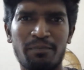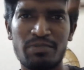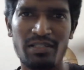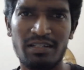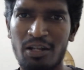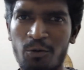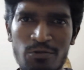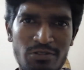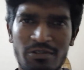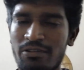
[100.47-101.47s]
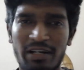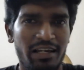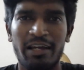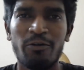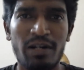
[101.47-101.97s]
அப்ஸ் அண்ட் டவுன்ஸ் இருக்கும் ஐ
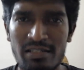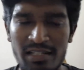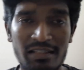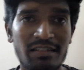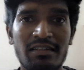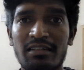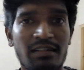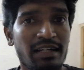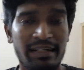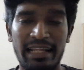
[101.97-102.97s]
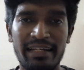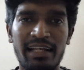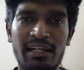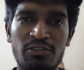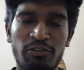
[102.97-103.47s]
ஐ டோன்ட் அண்டர்ஸ்டாண்ட் த
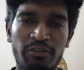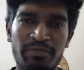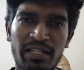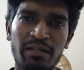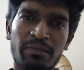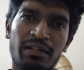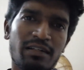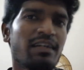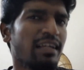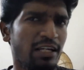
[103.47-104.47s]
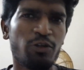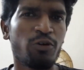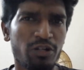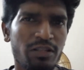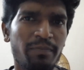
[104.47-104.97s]
டெக்னிக்காலிட்டிஸ் ஆஃப் வெப்சைட் பட் ஏதோ
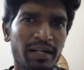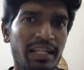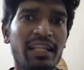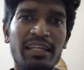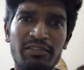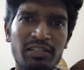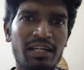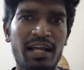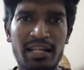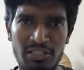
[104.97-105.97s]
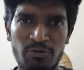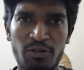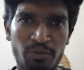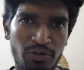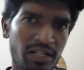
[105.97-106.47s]
ஒரு இது பண்ணி நீங்கள் வந்து கேஷ்
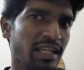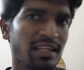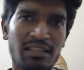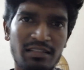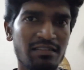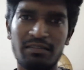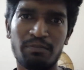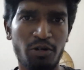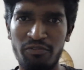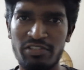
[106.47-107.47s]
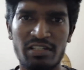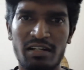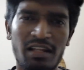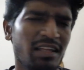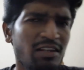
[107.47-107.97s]
உள்ளே போட்டு நீங்கள் அதுலேருந்து ப்ராஃபிட்ஸ்
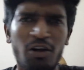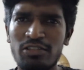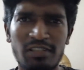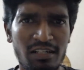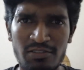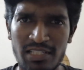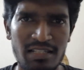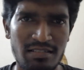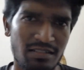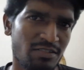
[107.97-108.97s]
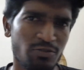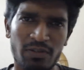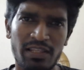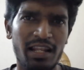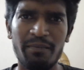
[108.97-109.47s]
எடுக்கலாம் அது லாஸ் ஆகிறதுக்கும் சான்ஸ் இருக்குது ஸோ
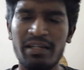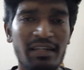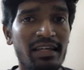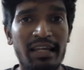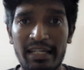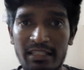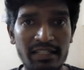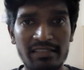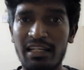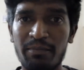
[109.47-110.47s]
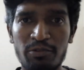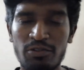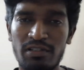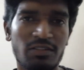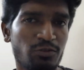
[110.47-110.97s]
அது எல்லாமே இது டிஸ்க்ளைமர்ஸ்
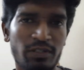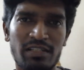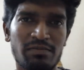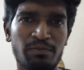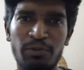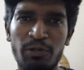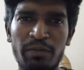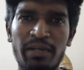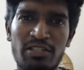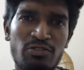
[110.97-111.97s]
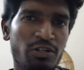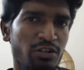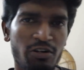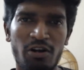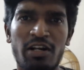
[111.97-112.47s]
இருக்குது ஸோ இட் இஸ் பியூர்லி பேஸ்ட் ஆன்
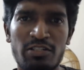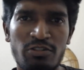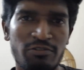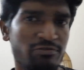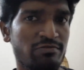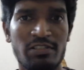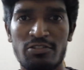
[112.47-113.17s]
யுவர் நாலேஜ் ஆஃப்